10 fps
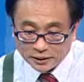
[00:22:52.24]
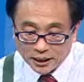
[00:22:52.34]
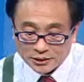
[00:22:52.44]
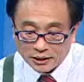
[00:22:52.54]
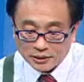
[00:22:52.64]
跟
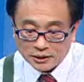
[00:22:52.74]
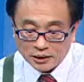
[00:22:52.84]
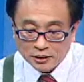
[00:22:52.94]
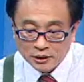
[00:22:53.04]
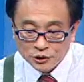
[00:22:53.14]
大家讲的
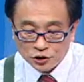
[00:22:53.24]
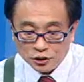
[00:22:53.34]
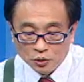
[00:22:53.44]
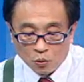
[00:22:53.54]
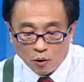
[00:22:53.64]
像
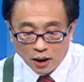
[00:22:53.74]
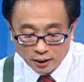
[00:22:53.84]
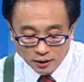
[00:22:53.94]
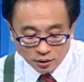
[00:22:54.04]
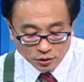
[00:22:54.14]
精华
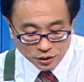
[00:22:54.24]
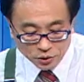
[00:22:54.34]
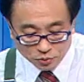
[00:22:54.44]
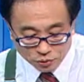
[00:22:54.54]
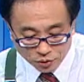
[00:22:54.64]
啦，哦，
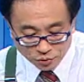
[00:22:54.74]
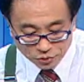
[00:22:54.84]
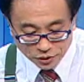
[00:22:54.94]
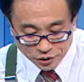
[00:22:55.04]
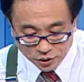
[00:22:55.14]
一五六
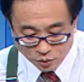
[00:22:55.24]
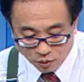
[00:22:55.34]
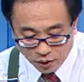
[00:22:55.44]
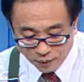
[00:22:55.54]
五的精华，